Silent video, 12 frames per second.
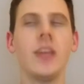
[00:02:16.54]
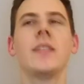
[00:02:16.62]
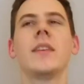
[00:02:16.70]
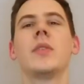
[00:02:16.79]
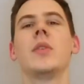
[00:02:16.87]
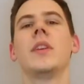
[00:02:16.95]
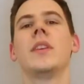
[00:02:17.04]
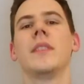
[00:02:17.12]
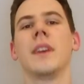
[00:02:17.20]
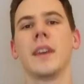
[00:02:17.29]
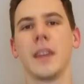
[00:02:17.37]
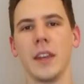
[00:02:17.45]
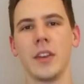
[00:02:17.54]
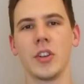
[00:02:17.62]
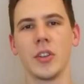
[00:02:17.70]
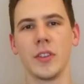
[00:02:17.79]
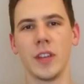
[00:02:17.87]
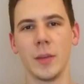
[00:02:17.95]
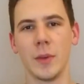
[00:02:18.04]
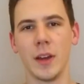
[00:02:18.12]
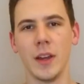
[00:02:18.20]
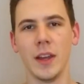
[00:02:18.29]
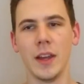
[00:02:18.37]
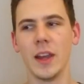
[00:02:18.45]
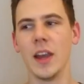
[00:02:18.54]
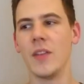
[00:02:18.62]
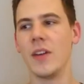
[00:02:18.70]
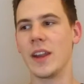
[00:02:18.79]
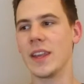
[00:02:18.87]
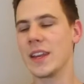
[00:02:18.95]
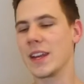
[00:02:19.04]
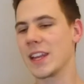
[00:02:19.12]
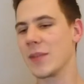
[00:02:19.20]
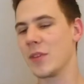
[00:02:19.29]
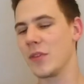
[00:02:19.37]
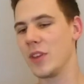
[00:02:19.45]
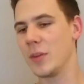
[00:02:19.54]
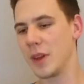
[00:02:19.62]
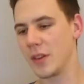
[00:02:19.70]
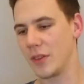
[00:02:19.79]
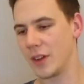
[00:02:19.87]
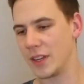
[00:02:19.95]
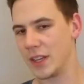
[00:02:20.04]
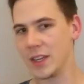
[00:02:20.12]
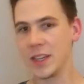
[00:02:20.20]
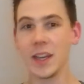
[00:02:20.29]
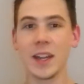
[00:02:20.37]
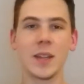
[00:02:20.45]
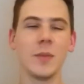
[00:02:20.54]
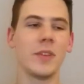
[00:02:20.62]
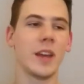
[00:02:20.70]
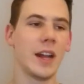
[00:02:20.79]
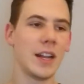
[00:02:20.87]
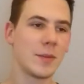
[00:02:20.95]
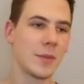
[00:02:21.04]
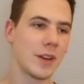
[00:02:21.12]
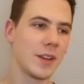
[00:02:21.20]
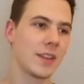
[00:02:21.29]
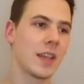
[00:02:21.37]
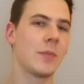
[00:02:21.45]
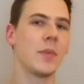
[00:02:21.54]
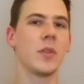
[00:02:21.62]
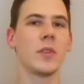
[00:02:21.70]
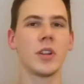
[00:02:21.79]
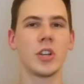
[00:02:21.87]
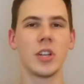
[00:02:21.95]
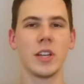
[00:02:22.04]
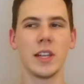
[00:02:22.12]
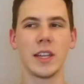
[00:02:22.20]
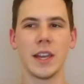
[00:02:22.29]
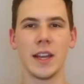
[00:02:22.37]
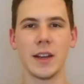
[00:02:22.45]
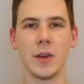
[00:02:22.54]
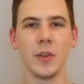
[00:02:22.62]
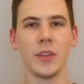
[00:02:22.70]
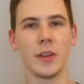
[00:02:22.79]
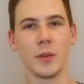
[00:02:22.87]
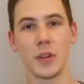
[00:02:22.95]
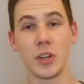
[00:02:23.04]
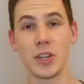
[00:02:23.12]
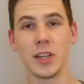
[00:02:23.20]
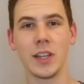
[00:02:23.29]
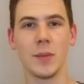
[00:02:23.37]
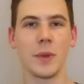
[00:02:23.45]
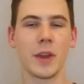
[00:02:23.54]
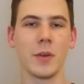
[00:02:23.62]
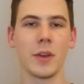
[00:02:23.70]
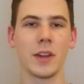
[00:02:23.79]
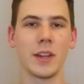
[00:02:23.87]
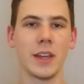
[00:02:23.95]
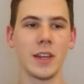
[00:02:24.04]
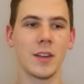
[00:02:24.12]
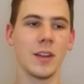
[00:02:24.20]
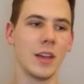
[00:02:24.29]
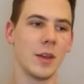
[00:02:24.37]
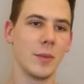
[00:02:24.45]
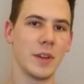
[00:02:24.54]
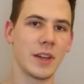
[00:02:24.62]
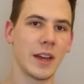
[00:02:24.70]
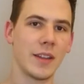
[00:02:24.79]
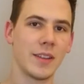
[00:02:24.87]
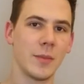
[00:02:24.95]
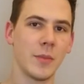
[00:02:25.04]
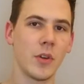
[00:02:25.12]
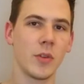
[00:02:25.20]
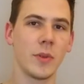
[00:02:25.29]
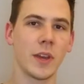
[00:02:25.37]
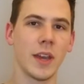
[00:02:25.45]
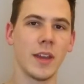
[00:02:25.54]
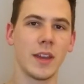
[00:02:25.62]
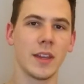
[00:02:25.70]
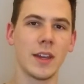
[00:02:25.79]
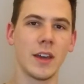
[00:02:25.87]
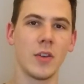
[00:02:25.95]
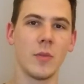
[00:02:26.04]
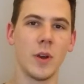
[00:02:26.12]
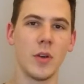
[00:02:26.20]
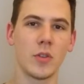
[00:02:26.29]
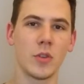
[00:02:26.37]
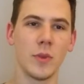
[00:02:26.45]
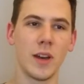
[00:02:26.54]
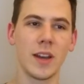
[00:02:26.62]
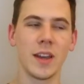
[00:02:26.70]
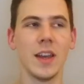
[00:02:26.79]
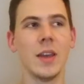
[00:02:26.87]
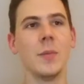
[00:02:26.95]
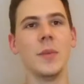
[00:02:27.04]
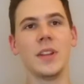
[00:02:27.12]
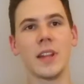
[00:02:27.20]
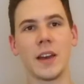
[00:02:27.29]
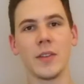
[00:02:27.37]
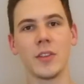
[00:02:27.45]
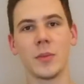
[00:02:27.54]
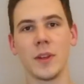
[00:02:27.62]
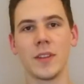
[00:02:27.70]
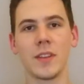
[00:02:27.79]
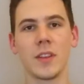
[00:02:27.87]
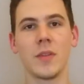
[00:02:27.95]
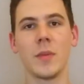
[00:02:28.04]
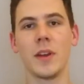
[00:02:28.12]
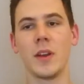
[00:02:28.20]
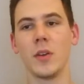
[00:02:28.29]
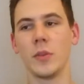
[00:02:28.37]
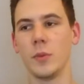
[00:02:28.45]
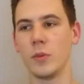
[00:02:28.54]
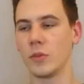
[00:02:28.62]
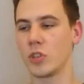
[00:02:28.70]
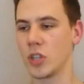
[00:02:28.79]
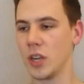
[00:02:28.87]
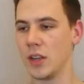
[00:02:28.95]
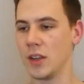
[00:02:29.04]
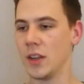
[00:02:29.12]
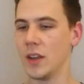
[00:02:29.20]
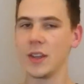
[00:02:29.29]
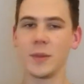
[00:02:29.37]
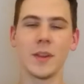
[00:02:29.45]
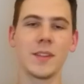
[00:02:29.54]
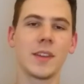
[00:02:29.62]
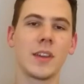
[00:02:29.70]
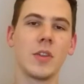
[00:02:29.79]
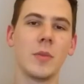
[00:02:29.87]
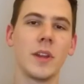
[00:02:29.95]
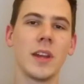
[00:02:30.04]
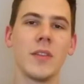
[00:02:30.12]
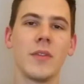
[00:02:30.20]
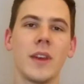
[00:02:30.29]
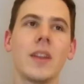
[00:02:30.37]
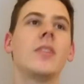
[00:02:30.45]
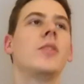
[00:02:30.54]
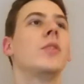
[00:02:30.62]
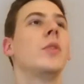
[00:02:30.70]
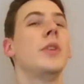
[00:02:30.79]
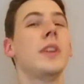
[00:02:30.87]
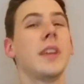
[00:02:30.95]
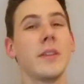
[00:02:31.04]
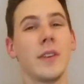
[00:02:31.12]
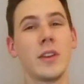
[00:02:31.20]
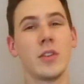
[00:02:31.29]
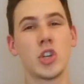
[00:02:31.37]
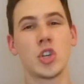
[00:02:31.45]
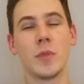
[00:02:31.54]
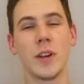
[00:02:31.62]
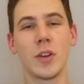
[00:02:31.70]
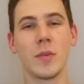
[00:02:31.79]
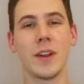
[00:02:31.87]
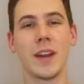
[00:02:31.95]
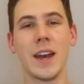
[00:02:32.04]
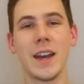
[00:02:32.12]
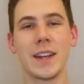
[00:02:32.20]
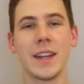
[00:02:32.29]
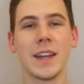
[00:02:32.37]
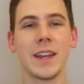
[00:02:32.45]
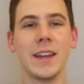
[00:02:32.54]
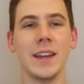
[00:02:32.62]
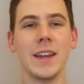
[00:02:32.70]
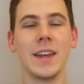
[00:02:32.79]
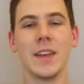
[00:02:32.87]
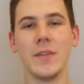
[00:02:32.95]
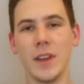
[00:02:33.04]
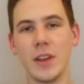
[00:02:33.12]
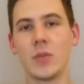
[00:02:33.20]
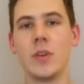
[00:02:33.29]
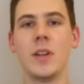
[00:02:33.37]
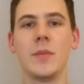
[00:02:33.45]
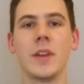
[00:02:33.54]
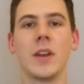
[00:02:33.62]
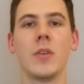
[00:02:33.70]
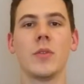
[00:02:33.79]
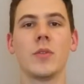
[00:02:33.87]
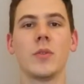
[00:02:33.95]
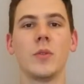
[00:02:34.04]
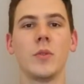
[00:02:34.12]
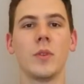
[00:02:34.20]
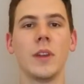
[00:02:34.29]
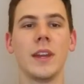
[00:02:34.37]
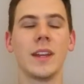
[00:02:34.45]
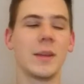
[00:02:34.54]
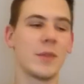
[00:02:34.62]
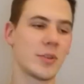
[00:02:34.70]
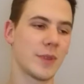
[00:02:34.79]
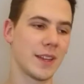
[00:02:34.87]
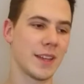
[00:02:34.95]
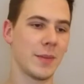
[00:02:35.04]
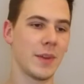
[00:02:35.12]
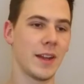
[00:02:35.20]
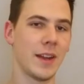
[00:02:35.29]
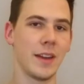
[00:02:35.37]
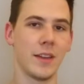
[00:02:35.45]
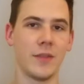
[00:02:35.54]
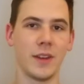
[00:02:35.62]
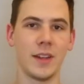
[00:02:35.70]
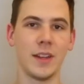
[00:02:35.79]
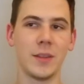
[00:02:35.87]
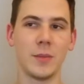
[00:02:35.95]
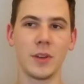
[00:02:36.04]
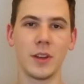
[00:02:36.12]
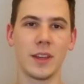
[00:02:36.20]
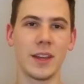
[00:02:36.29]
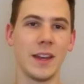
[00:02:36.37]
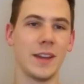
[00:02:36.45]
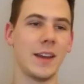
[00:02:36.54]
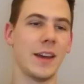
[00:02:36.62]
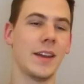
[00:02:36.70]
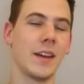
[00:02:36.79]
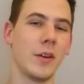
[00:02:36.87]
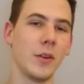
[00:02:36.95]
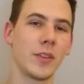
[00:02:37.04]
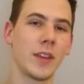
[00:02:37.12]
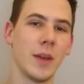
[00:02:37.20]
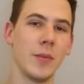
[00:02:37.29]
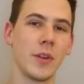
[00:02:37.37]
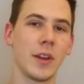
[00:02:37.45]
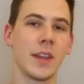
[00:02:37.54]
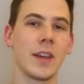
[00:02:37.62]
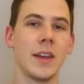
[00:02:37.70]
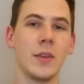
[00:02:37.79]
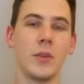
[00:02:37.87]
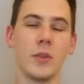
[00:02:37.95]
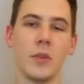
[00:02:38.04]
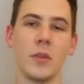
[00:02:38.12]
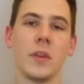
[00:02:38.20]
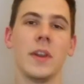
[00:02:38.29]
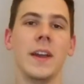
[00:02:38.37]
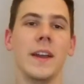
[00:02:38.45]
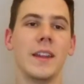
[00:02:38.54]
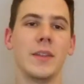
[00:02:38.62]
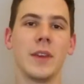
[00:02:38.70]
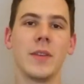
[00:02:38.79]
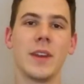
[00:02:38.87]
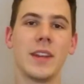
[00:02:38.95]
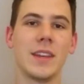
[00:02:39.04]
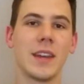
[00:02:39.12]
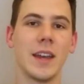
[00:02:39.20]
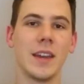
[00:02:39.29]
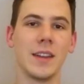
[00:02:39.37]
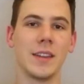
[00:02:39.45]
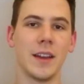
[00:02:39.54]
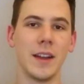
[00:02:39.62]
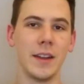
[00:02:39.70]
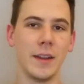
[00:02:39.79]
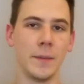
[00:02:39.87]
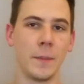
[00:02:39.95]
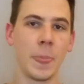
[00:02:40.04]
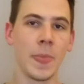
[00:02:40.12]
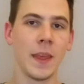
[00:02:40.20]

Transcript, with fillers: Ist natürlich ein sehr kritisches Thema, weil je nachdem, wie viel man verdient, je nachdem, wie alt man ist, gibt man unterschiedlich Geld aus, hat unterschiedliche Prioritäten. Mit 13 brauche ich mir keine Gedanken um Auto machen. Mit 23, wenn meine Ausbildungsstelle 20 Kilometer entfernt ist, sollte ich eventuell schon mal darüber nachdenken, eventuell mir ein Auto zuzulegen. Dementsprechend hat man andere Verdienstmöglichkeiten, andere Ausgabenmöglichkeiten und, und, und. Deswegen werde ich hier keine Zahlen nennen.